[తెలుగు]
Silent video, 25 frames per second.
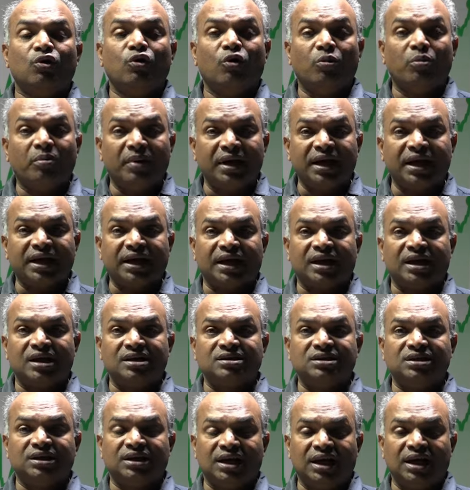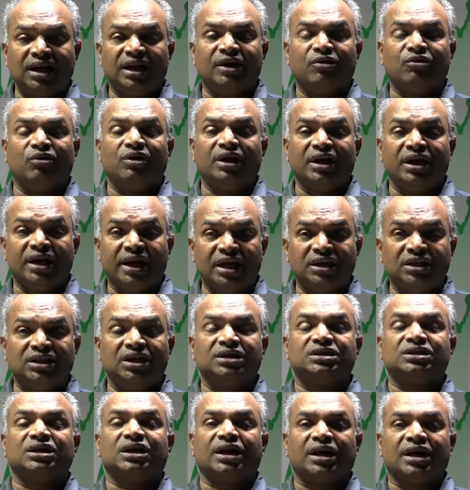ఉమ్మడి కరెన్సీనా లేకుంటే ఏ
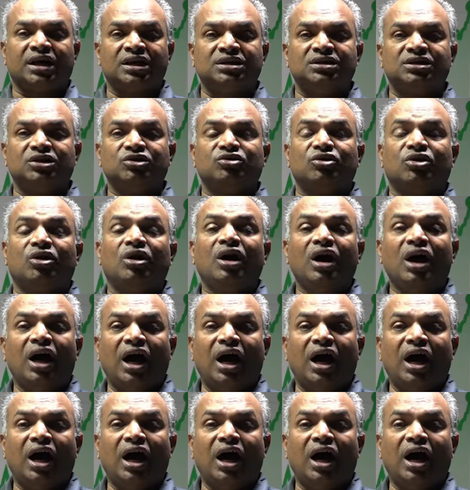దేశ కరెన్సీతో